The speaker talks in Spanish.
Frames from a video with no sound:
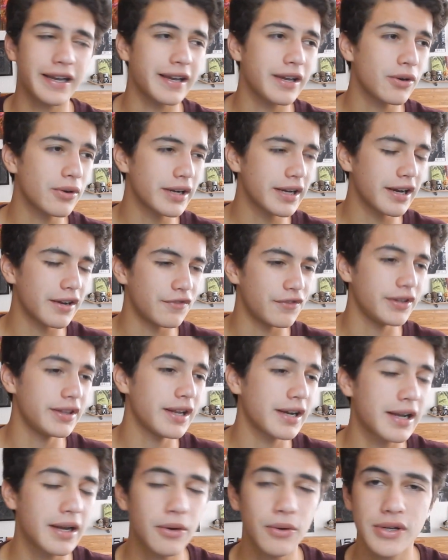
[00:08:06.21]
Que creo que al fin
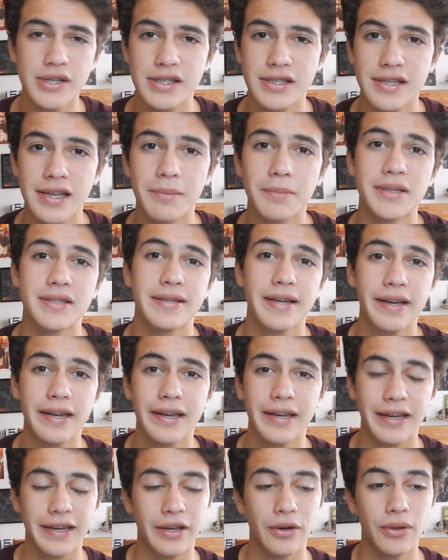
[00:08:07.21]
y al cabo ese es el
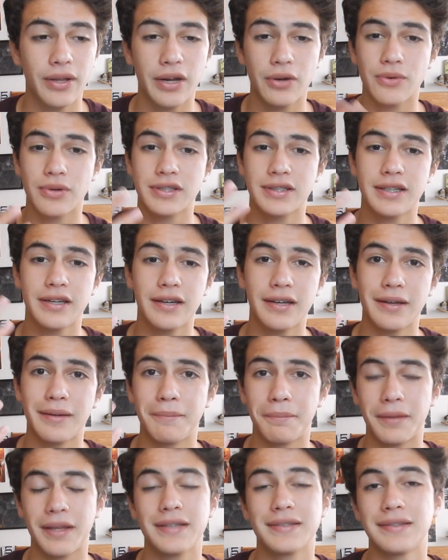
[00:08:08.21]
mensaje que quiero dar con
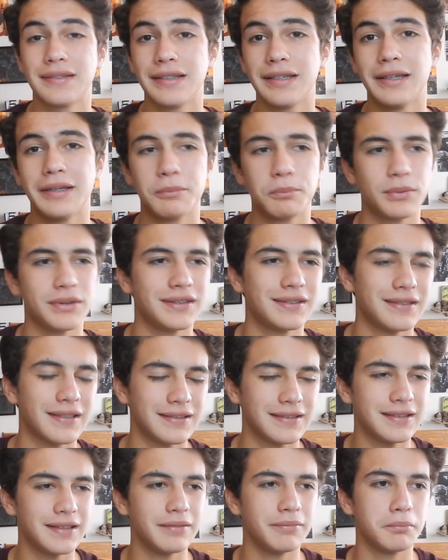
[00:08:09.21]
esta, este,
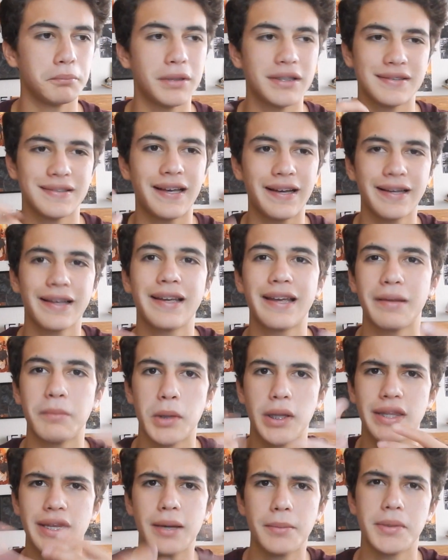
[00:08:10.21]
pues, este mensaje que
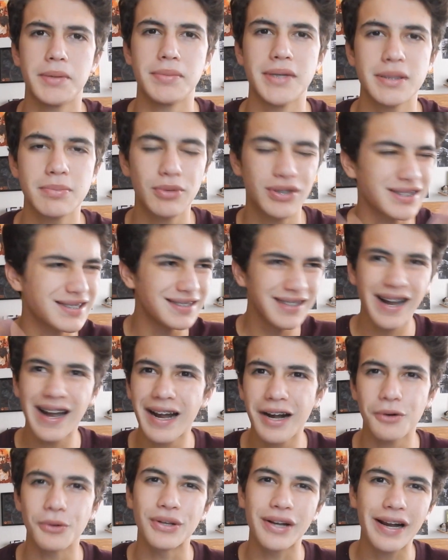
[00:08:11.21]
me di a mí mismo. Es que es
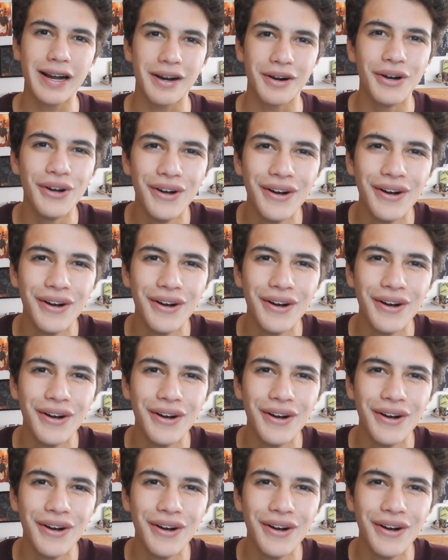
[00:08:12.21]
raro, es raro.